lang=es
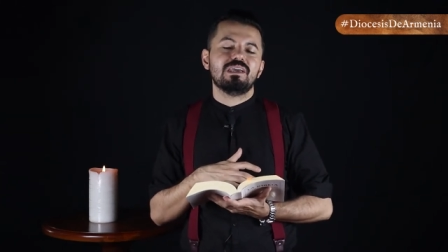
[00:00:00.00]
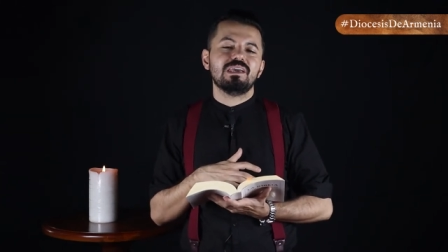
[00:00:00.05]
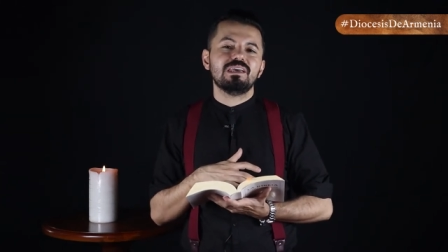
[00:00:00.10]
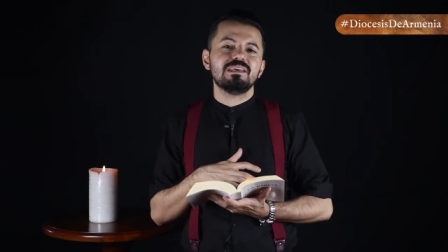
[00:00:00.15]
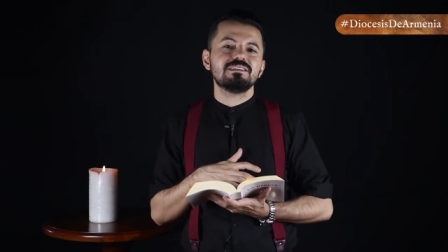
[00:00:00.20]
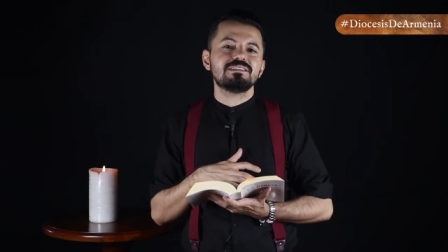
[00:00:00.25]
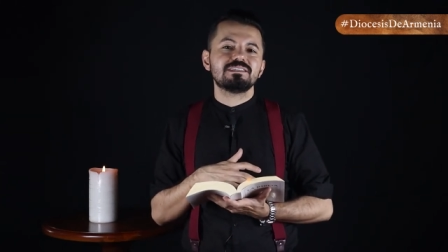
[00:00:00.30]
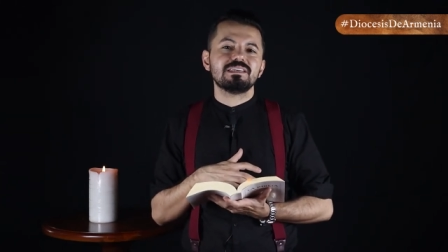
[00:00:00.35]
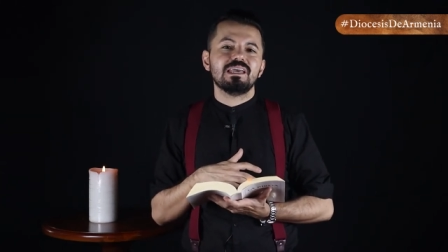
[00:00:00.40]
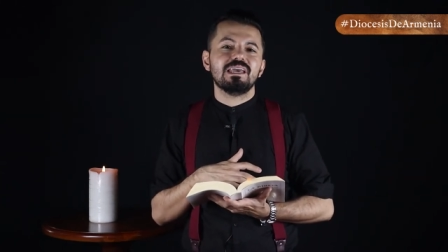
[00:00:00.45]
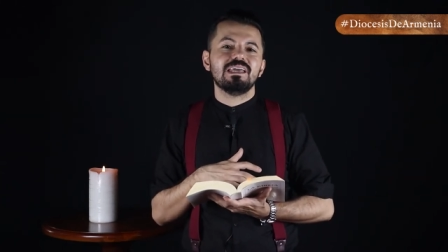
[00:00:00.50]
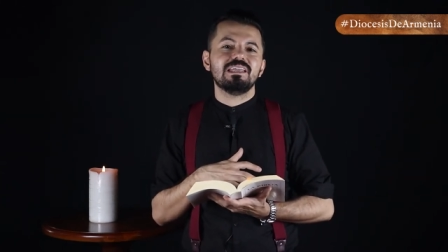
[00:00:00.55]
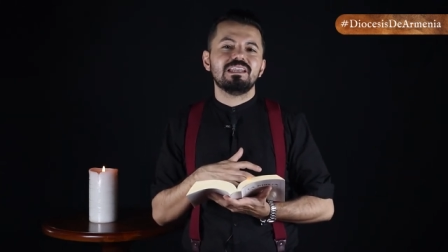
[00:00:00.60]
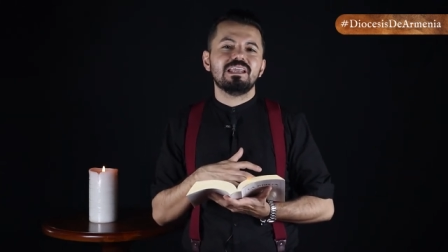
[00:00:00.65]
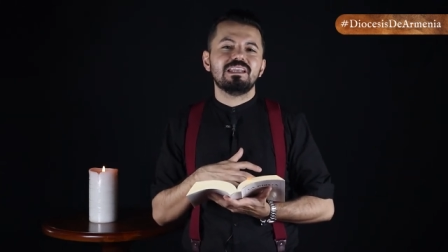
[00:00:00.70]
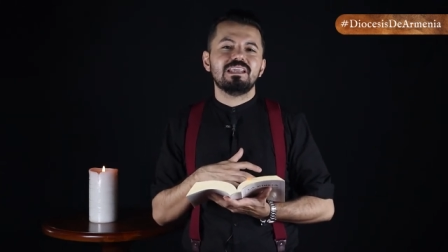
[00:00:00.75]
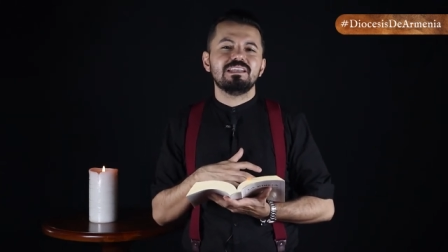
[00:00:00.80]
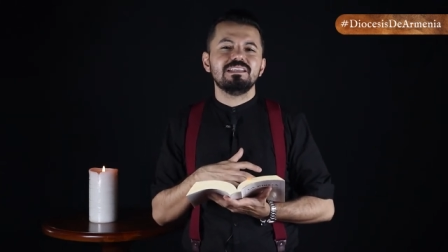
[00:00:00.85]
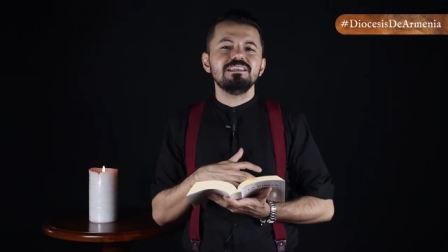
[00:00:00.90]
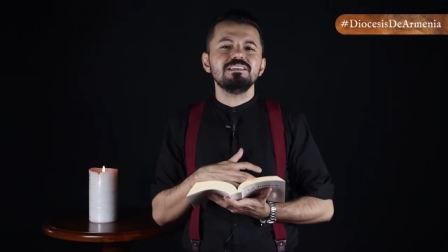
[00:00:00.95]
¿Qué es el
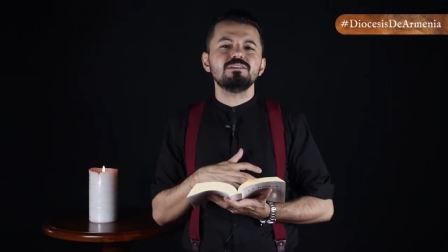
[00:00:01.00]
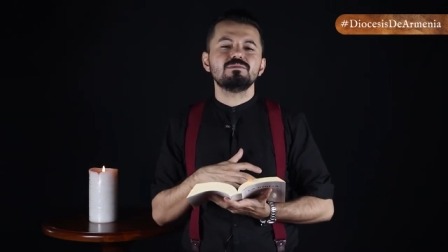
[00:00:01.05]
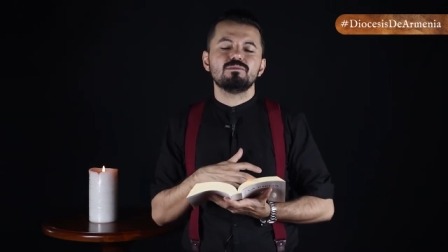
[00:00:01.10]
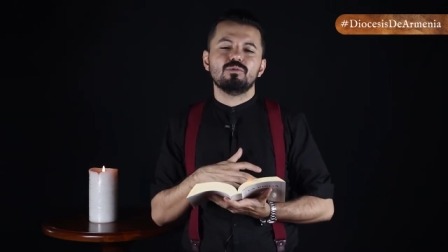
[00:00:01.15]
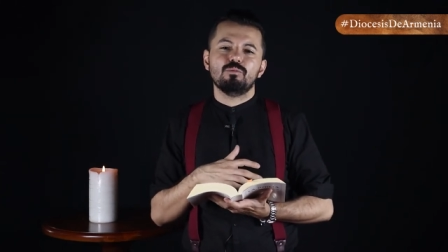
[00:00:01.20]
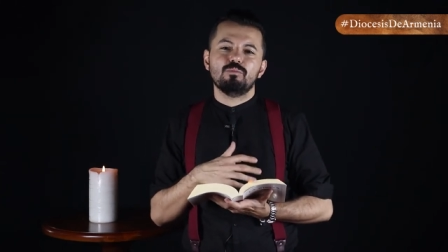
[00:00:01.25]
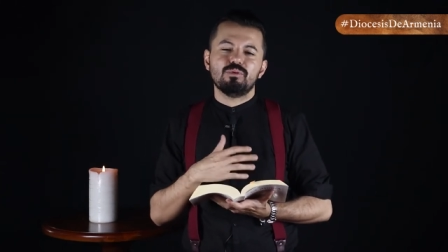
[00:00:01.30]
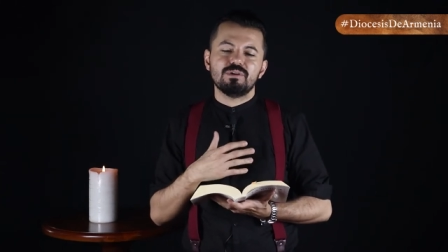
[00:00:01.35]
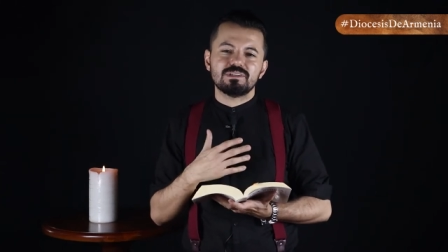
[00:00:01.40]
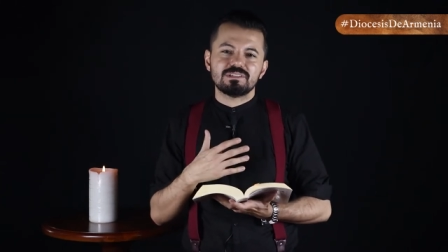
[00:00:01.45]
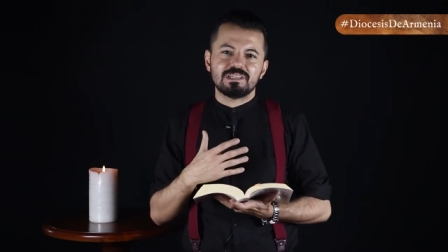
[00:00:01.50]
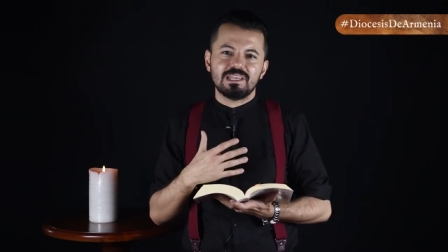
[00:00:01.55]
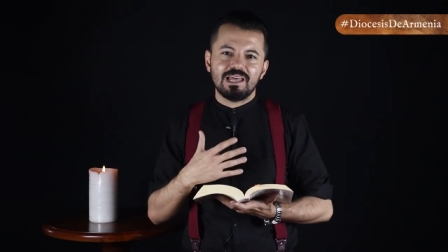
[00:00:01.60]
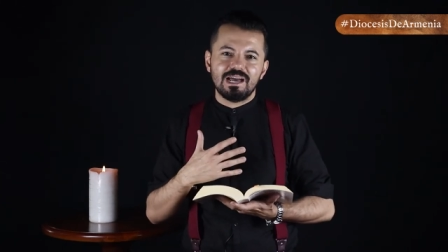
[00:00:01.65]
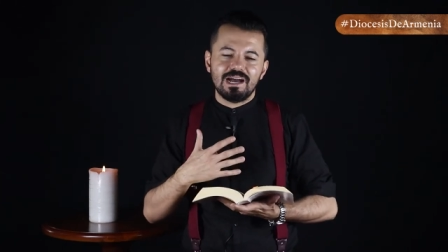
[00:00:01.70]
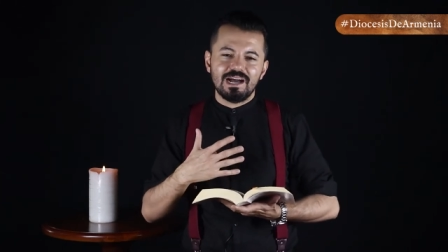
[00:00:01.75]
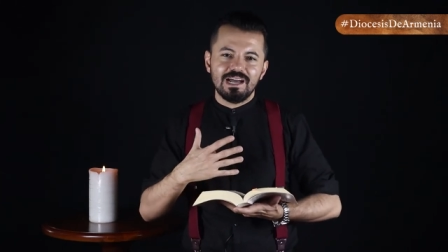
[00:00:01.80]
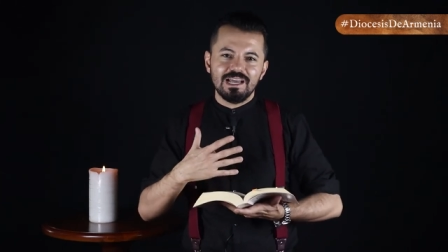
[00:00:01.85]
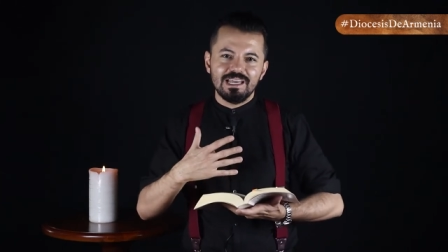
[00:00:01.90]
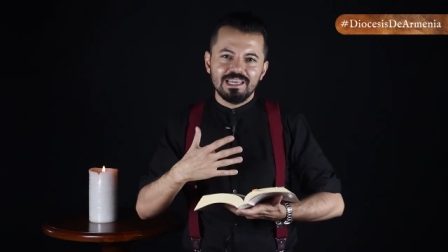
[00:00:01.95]
helenismo? Pues
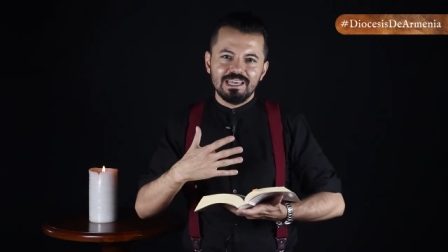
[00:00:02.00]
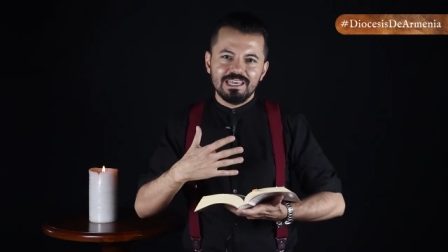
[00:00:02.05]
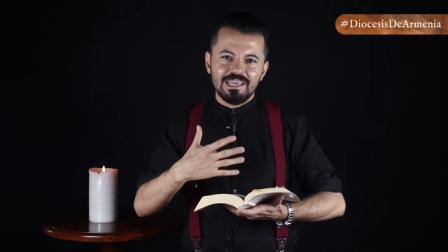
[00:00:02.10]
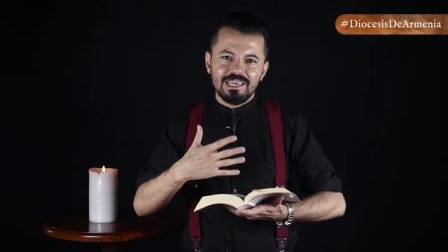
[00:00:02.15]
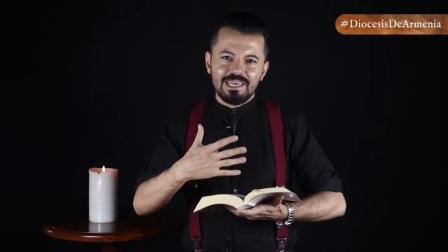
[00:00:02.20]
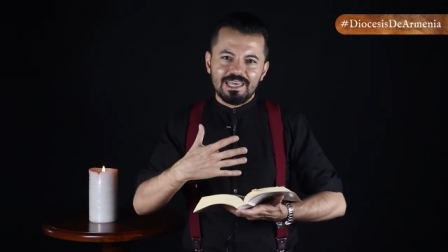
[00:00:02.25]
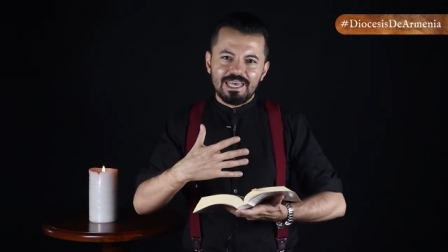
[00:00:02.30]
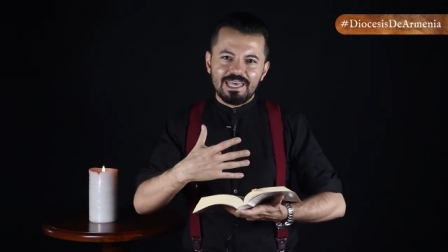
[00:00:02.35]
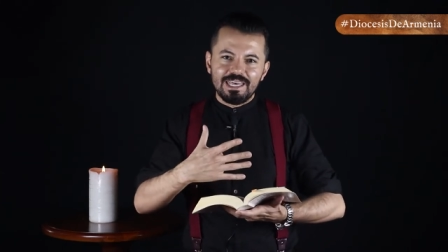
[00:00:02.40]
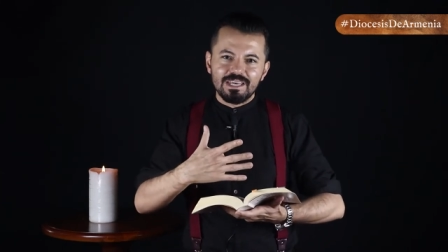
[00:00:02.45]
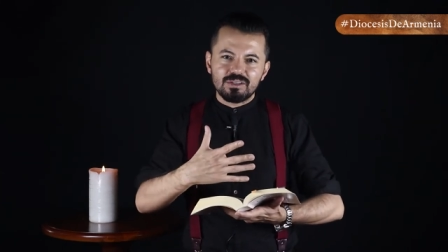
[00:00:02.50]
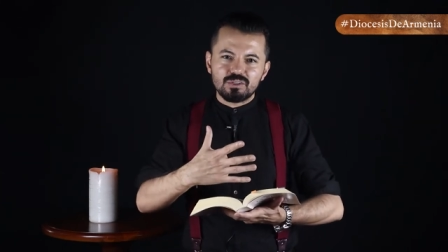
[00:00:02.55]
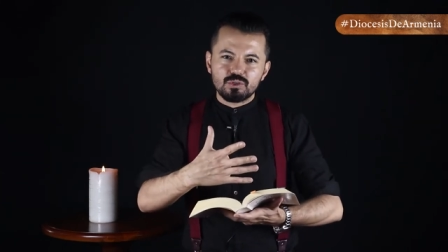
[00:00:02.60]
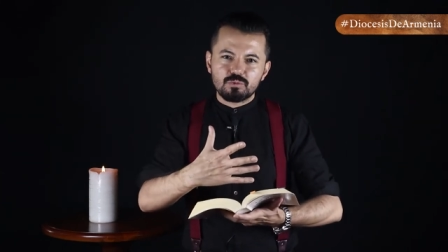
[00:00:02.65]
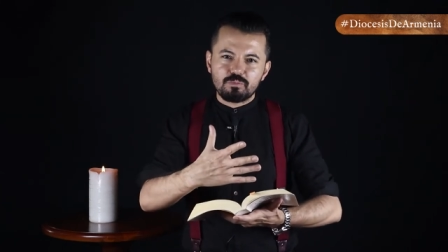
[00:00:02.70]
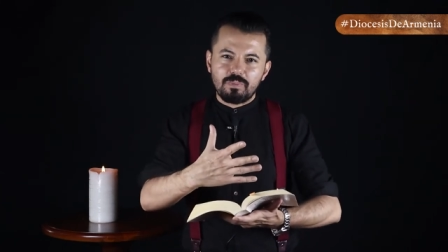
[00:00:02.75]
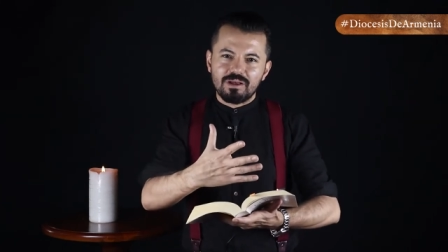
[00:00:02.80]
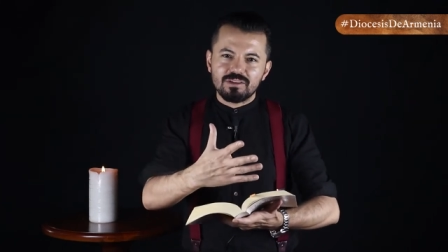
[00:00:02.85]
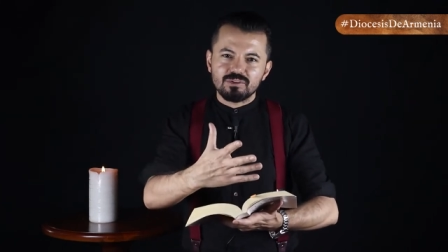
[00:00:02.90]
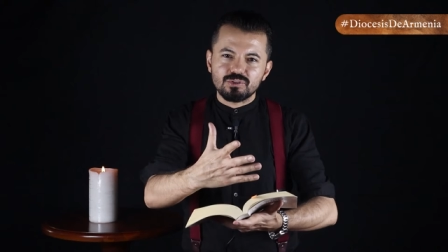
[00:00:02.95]
la
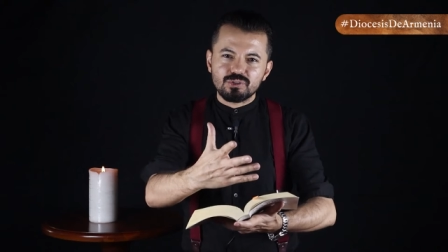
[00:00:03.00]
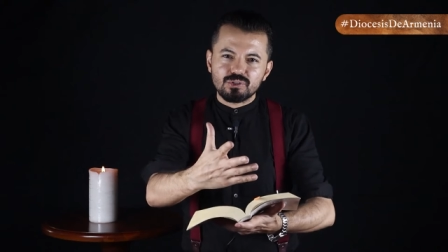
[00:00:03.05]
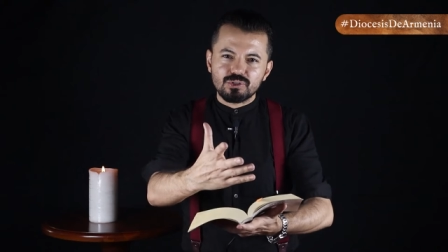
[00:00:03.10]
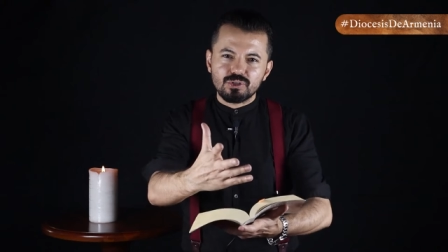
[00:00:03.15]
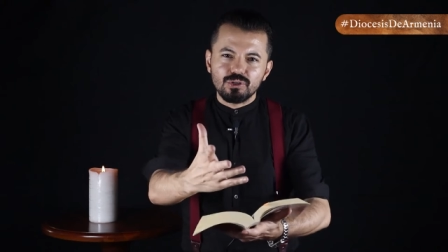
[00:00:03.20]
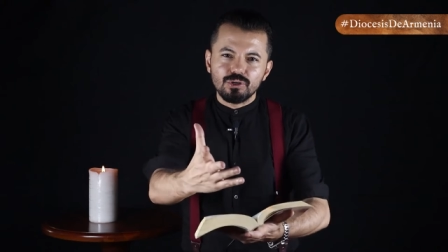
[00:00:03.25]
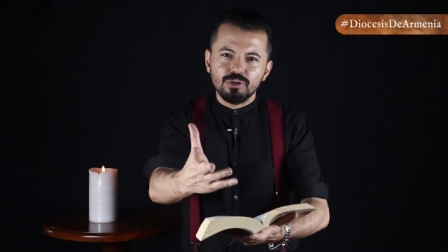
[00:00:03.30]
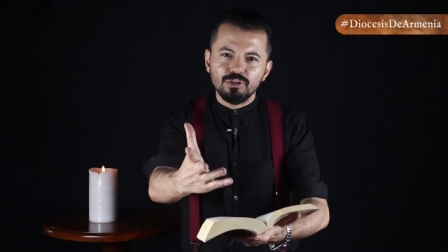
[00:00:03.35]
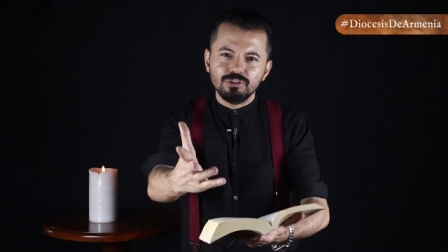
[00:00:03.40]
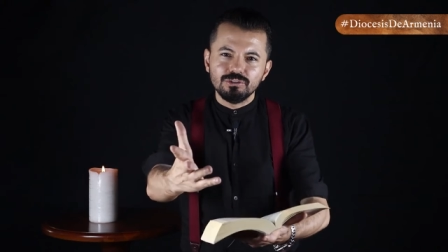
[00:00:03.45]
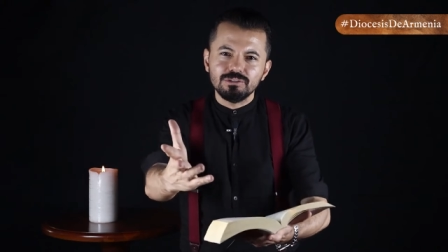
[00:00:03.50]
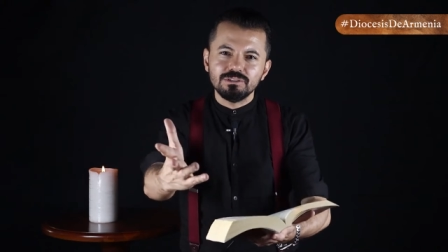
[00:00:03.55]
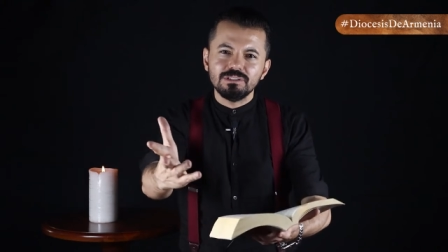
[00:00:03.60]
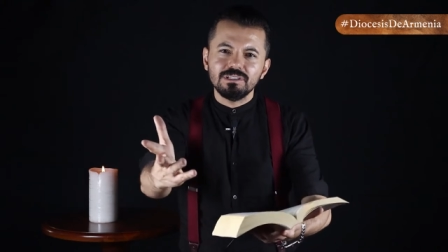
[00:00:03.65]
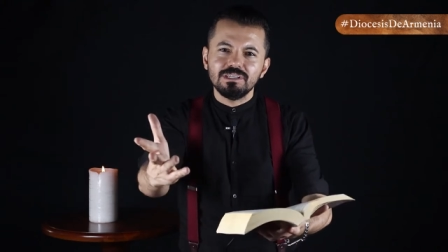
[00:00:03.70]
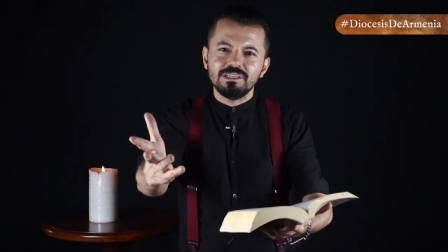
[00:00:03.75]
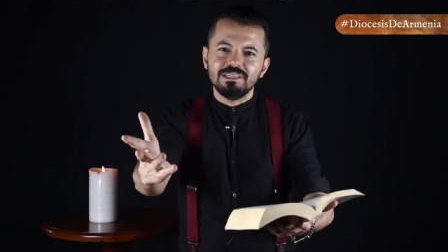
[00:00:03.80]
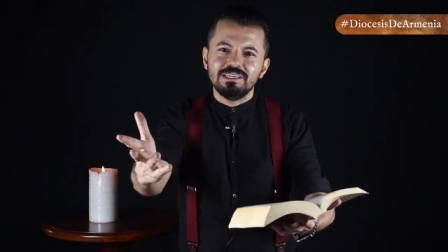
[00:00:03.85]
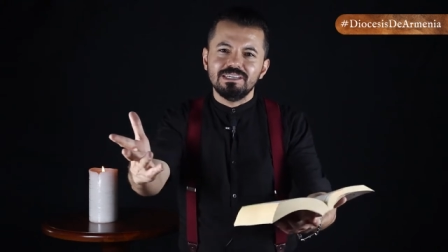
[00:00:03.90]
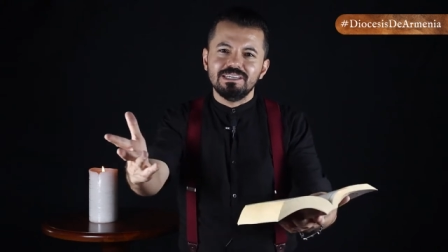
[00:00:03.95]
expansión